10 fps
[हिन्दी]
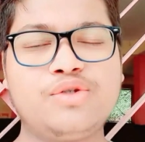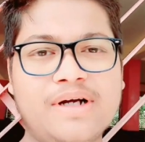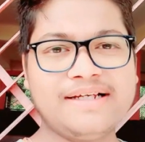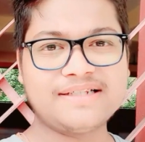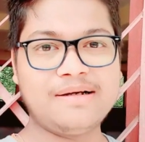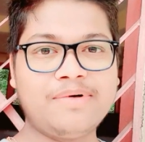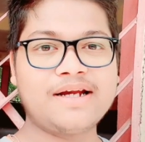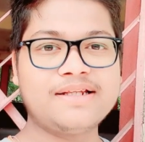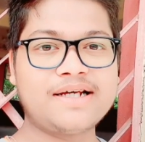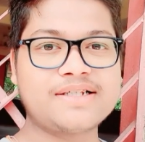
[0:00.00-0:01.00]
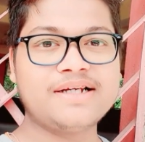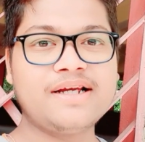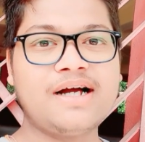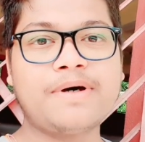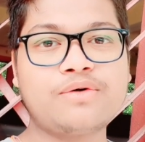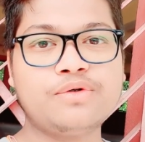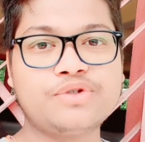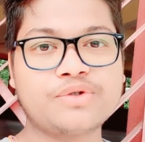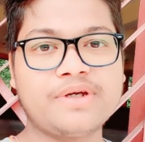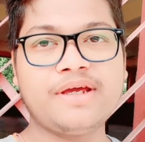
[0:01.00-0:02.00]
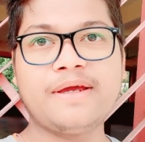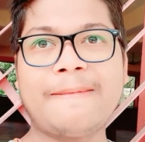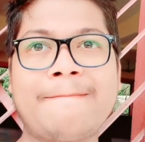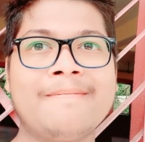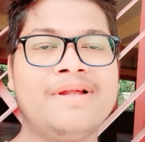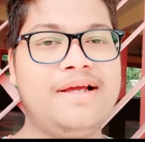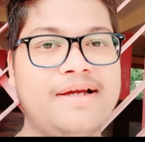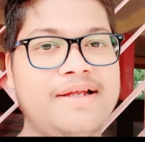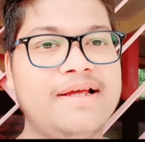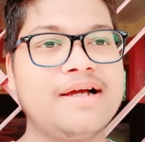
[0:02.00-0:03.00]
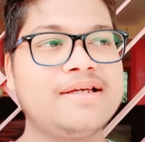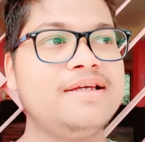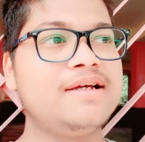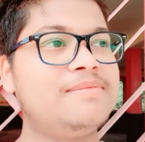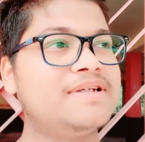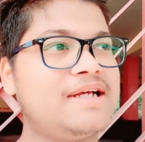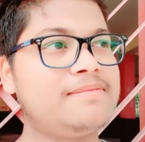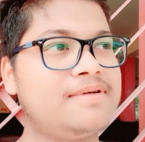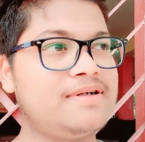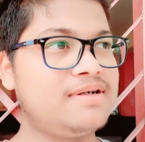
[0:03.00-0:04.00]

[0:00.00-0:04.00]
तो गाइज़ हमारे दर्शन यहाँ पर हो चुके हैं लेकिन यहाँ की एक मतलब